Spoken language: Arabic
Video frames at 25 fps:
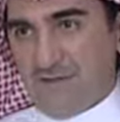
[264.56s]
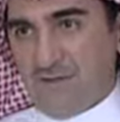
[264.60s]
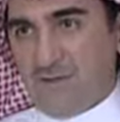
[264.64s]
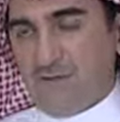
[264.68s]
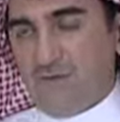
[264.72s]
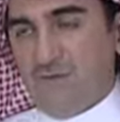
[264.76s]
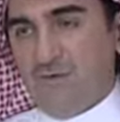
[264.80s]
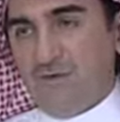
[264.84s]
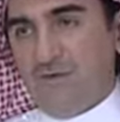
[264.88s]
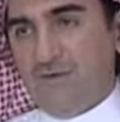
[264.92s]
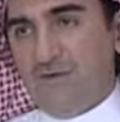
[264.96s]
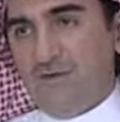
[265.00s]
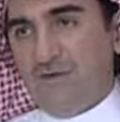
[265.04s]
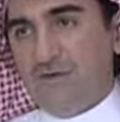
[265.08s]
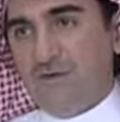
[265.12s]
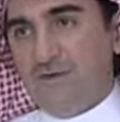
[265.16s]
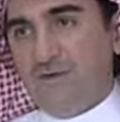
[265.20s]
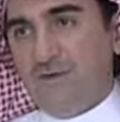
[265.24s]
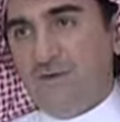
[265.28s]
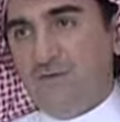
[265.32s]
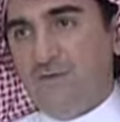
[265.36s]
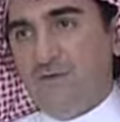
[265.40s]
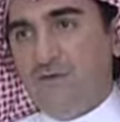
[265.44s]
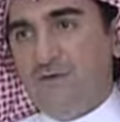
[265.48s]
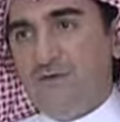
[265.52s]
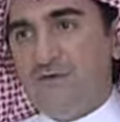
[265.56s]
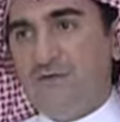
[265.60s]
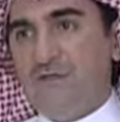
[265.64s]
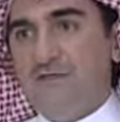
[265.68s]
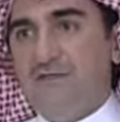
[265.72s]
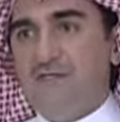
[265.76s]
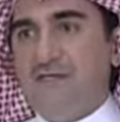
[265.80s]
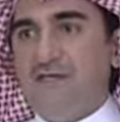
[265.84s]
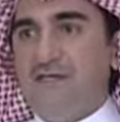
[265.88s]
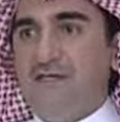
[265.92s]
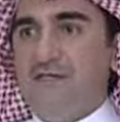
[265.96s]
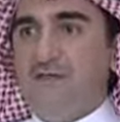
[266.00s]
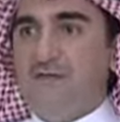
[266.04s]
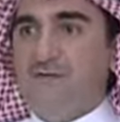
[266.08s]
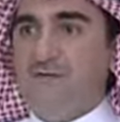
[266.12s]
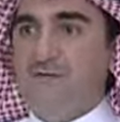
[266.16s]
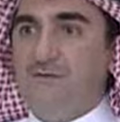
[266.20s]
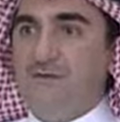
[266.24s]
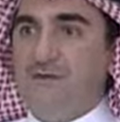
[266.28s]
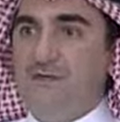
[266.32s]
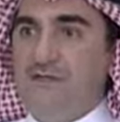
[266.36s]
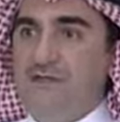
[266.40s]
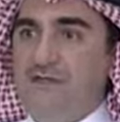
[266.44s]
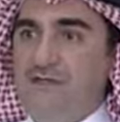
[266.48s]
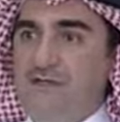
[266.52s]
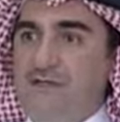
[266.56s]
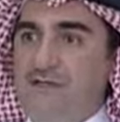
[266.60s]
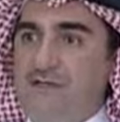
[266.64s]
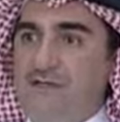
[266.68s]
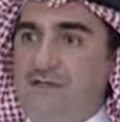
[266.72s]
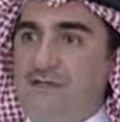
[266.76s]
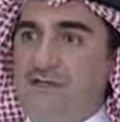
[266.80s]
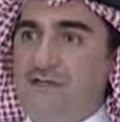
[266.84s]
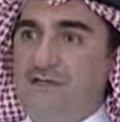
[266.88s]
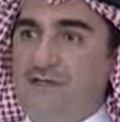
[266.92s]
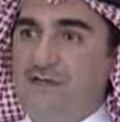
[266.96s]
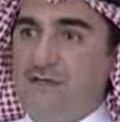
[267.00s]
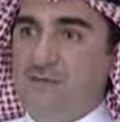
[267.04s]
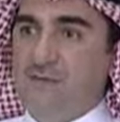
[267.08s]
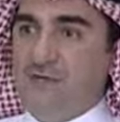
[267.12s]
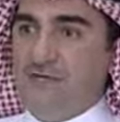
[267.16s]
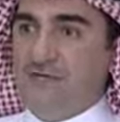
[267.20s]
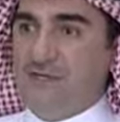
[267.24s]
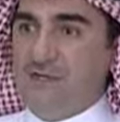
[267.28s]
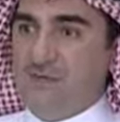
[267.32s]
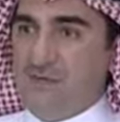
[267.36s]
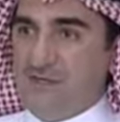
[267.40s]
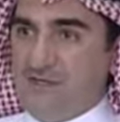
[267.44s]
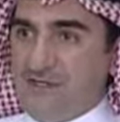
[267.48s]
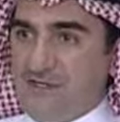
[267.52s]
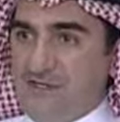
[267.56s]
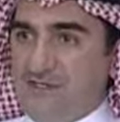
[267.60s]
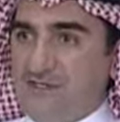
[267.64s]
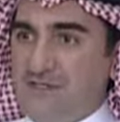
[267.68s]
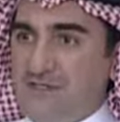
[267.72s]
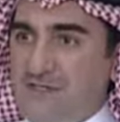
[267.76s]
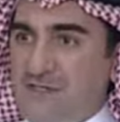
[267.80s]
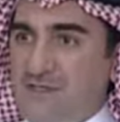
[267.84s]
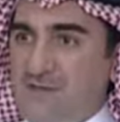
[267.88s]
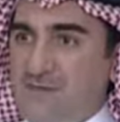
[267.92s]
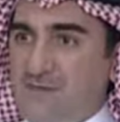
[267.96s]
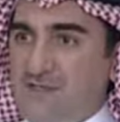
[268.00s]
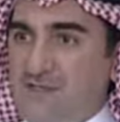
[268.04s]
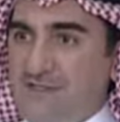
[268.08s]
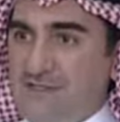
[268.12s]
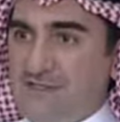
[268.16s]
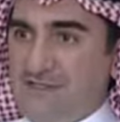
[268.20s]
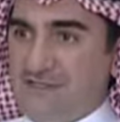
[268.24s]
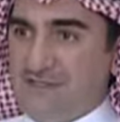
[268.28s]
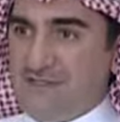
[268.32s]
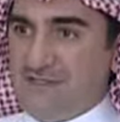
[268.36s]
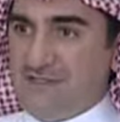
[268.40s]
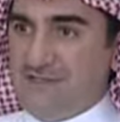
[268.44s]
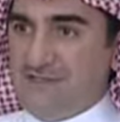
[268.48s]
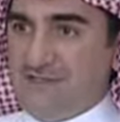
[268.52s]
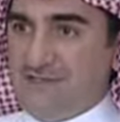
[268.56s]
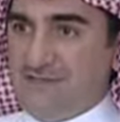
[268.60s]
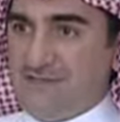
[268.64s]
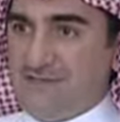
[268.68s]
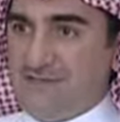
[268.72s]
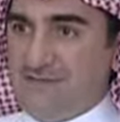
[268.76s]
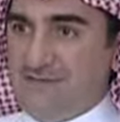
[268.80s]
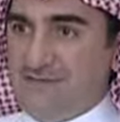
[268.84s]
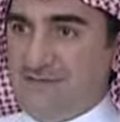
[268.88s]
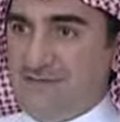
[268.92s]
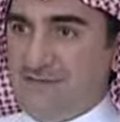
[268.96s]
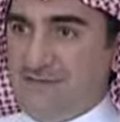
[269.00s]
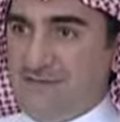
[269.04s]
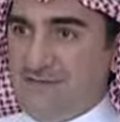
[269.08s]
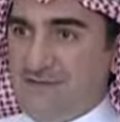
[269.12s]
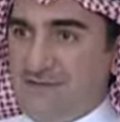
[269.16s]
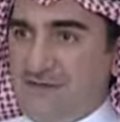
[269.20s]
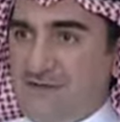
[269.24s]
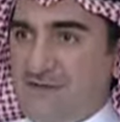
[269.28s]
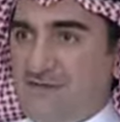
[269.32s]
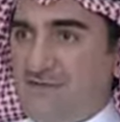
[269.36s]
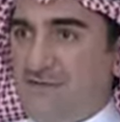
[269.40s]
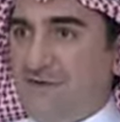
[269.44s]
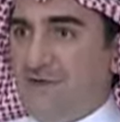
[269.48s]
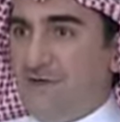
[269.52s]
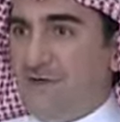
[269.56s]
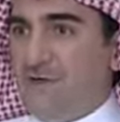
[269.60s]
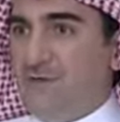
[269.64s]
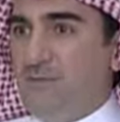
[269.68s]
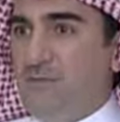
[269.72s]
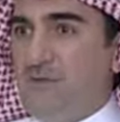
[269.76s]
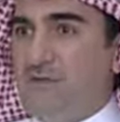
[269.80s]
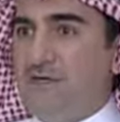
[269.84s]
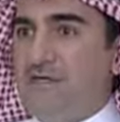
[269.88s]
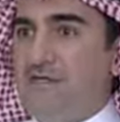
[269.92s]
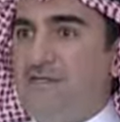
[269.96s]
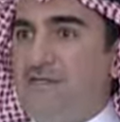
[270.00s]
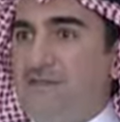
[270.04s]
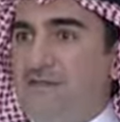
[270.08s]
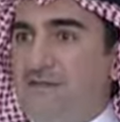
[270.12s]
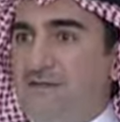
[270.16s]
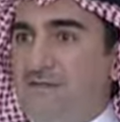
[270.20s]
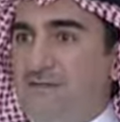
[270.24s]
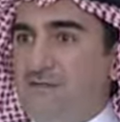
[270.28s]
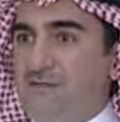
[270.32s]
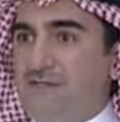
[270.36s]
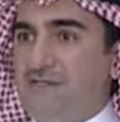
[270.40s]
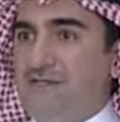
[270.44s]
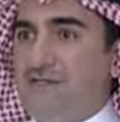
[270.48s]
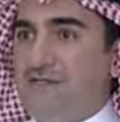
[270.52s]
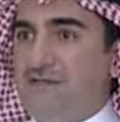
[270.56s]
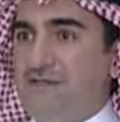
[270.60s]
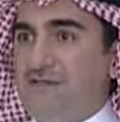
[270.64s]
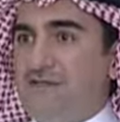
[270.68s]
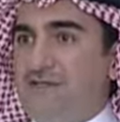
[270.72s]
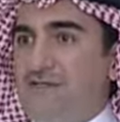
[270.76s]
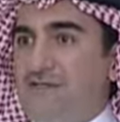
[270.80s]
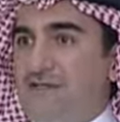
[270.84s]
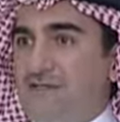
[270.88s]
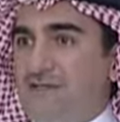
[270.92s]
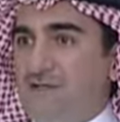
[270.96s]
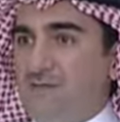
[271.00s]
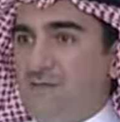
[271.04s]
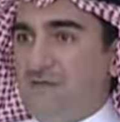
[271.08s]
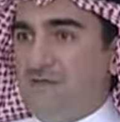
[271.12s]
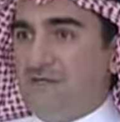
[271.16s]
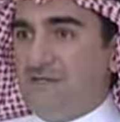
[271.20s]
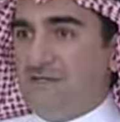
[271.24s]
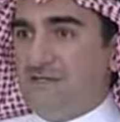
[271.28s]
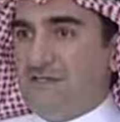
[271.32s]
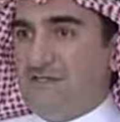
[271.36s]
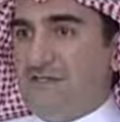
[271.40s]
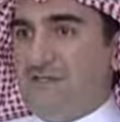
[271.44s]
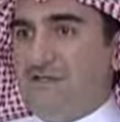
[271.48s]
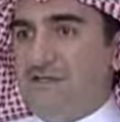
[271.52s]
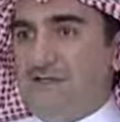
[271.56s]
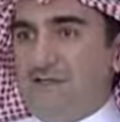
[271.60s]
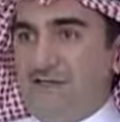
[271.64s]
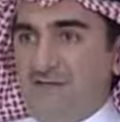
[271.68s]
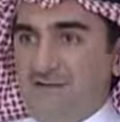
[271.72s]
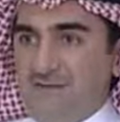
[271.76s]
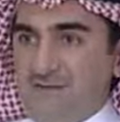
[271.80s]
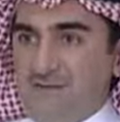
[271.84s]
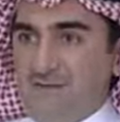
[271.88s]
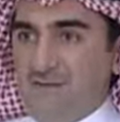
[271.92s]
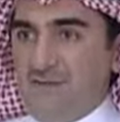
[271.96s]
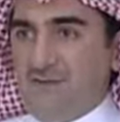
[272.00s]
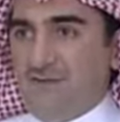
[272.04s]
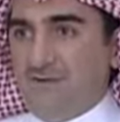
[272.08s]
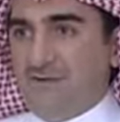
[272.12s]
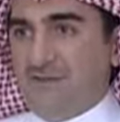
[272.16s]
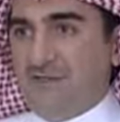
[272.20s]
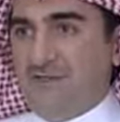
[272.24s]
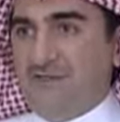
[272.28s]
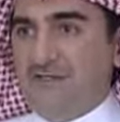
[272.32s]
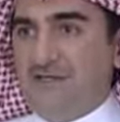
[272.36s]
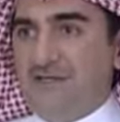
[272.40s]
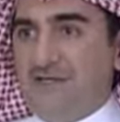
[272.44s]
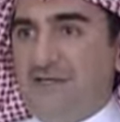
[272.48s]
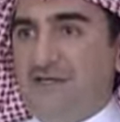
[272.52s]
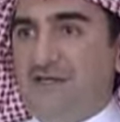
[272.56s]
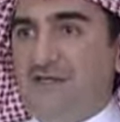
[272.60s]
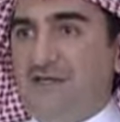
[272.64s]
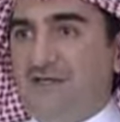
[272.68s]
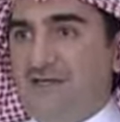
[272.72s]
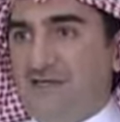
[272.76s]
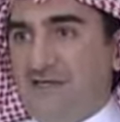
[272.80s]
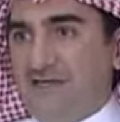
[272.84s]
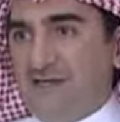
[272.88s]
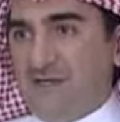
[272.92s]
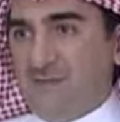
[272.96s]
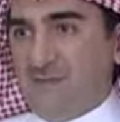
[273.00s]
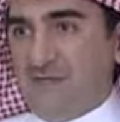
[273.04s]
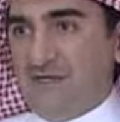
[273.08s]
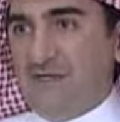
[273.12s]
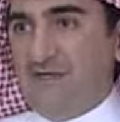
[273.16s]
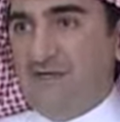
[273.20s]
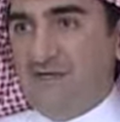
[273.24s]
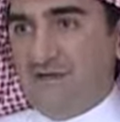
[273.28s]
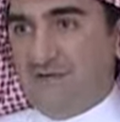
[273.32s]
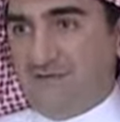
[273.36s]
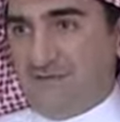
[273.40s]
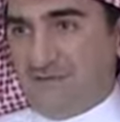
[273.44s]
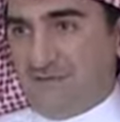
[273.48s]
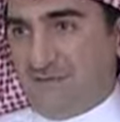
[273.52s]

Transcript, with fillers: والبنوك التجاريه تودع عند البنك المركزي اللي هي مؤسسه النقد. آه. فمركز مؤسسه النقد اللي هي مركز الايداع والبنوك التجاريه اللي هي امين الحفظ.